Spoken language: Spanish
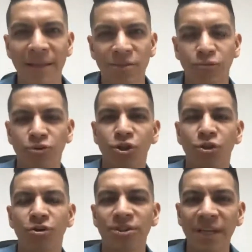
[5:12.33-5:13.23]

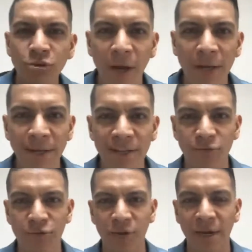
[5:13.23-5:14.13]
disfunción sexual, de
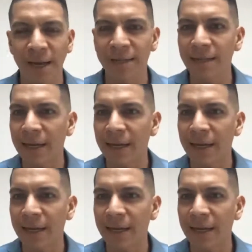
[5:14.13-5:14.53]
disfunción eréctil,